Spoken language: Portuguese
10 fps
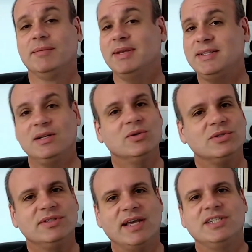mas ele não
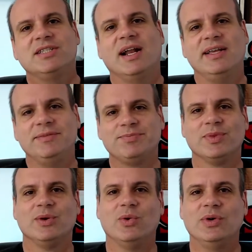consegue extrair
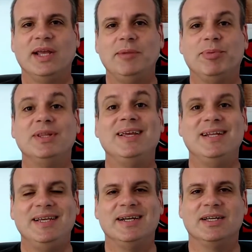o que ele poderia,